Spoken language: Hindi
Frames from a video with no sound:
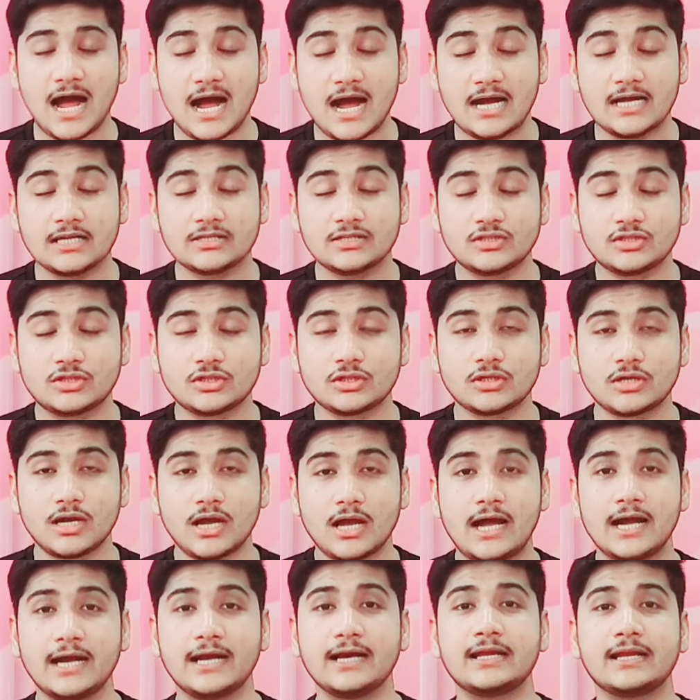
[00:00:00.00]
आज
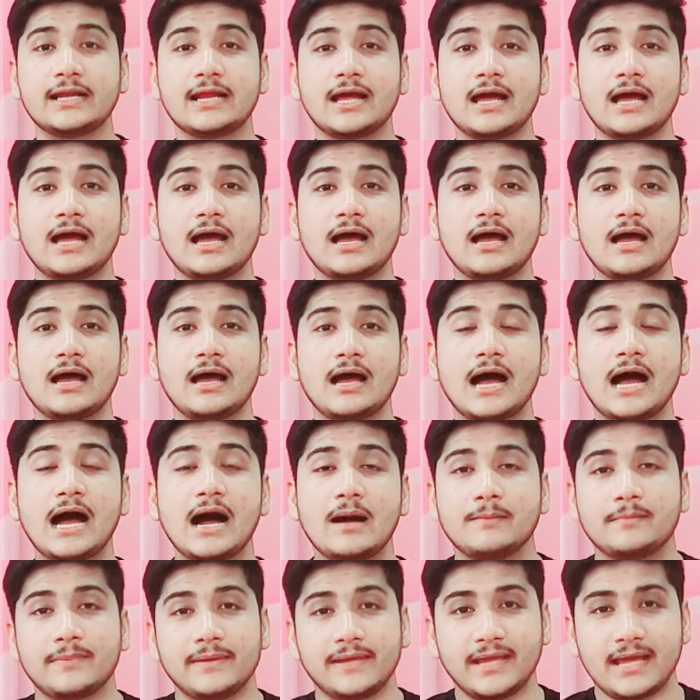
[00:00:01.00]
अगर
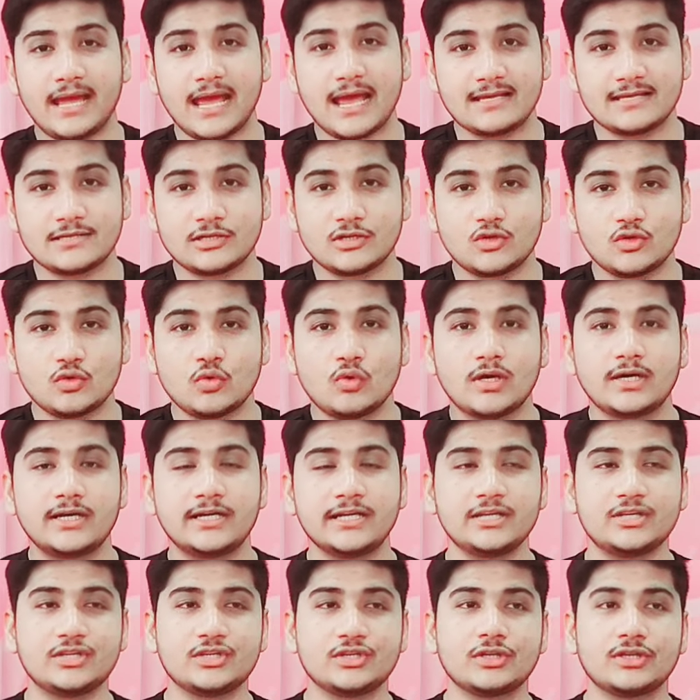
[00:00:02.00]
आप एज ए योगा
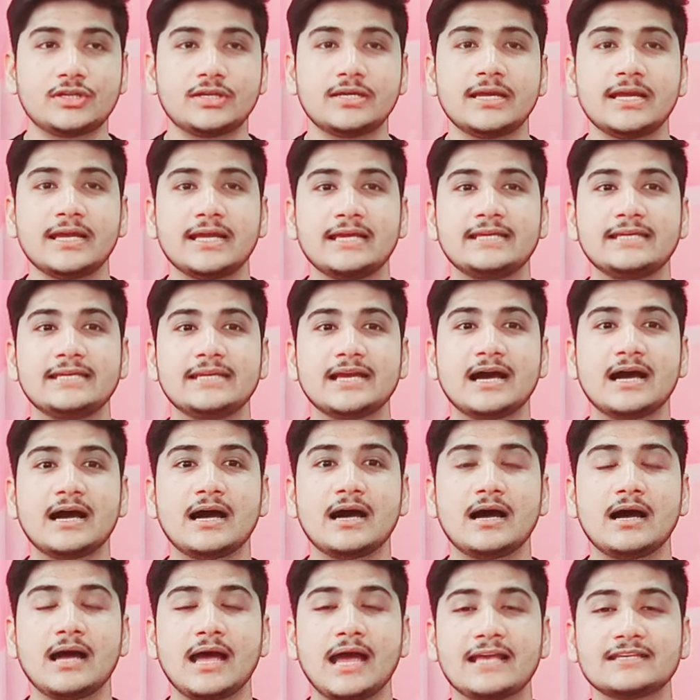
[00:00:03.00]
टीचर या
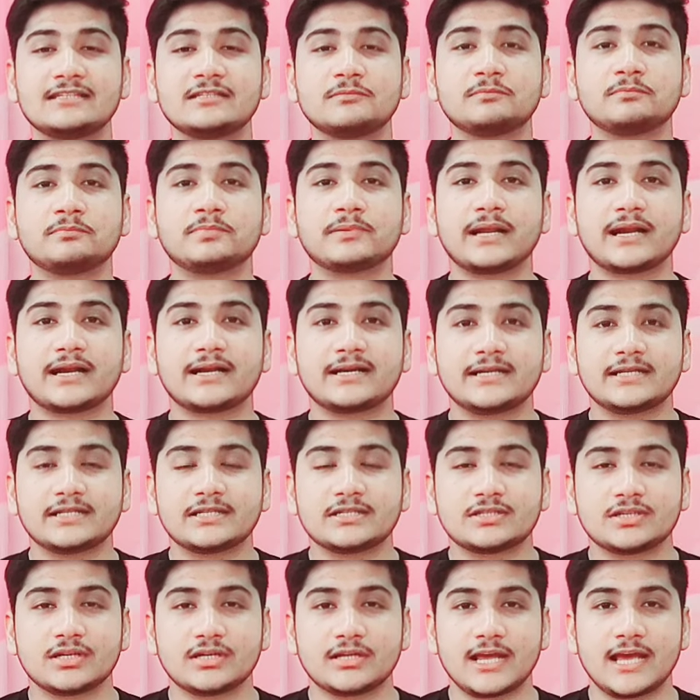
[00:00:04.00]
एज ए
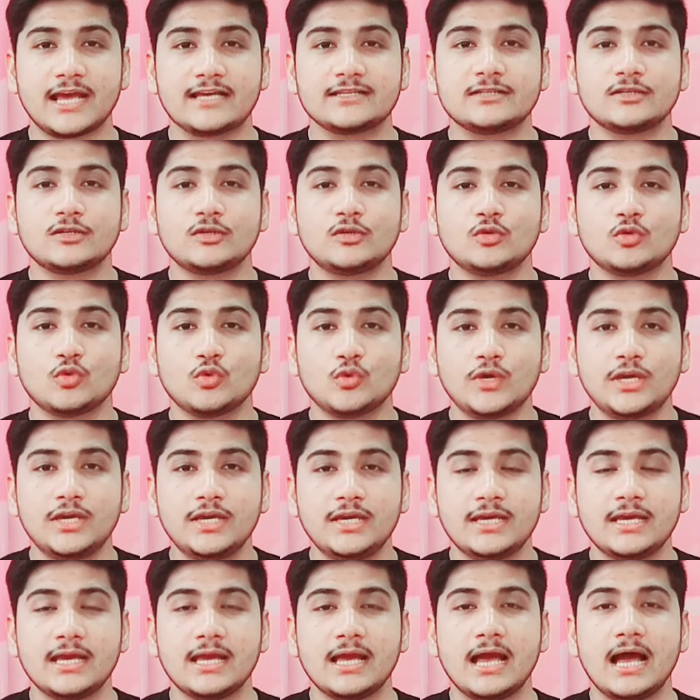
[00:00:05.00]
प्रैक्टिशनर एज ए योगी
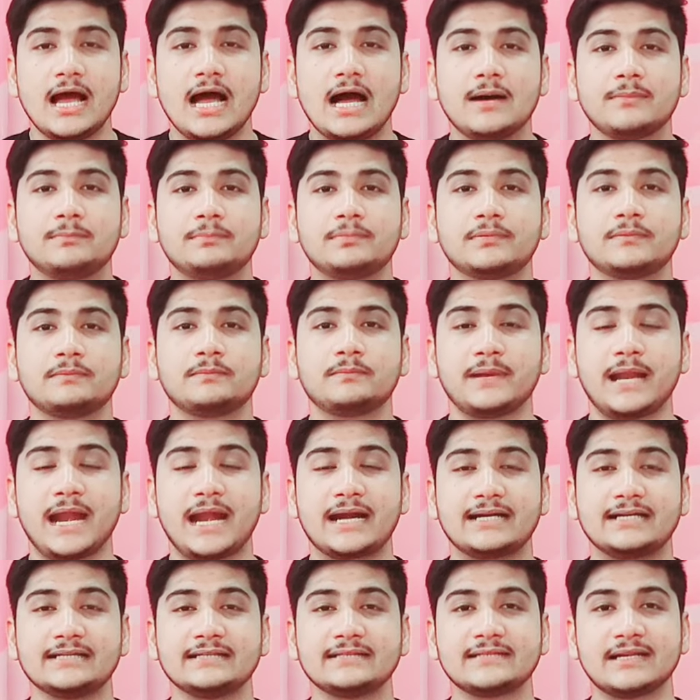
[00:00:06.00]
आप
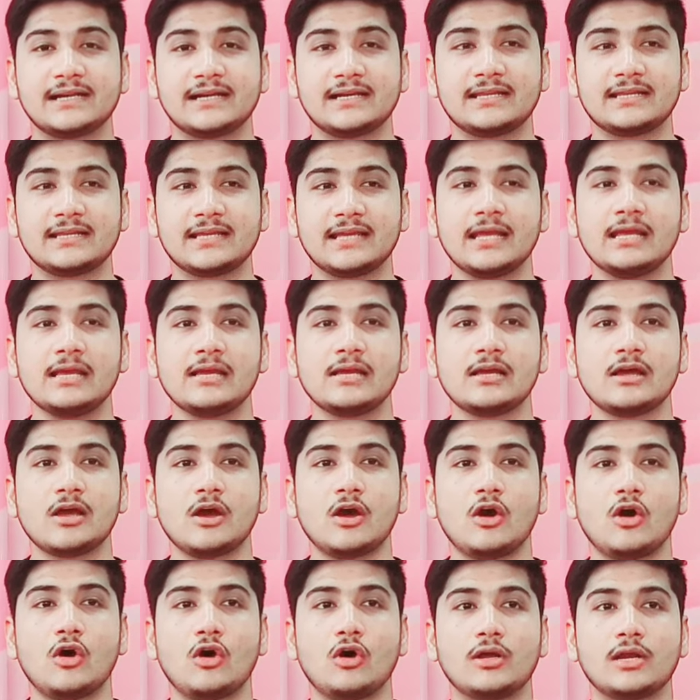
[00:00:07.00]
प्रैक्टिस करते हैं
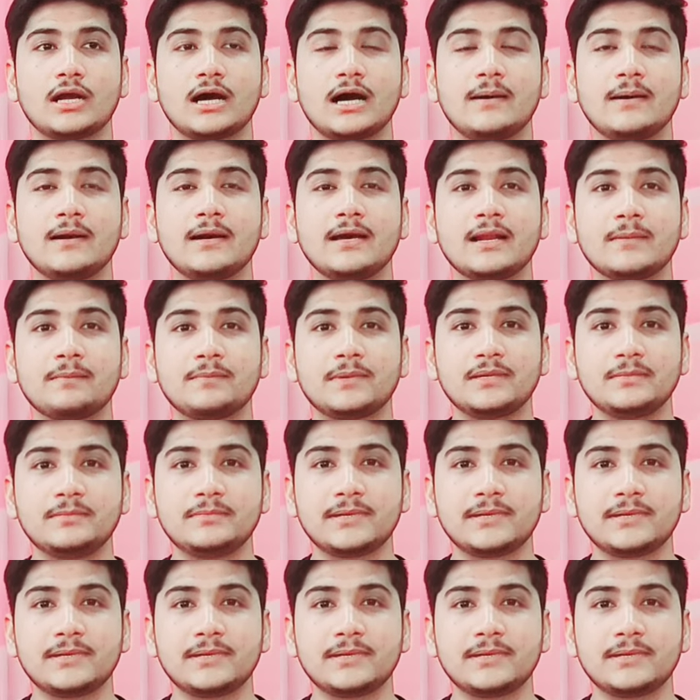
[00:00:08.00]
और अगर अपनी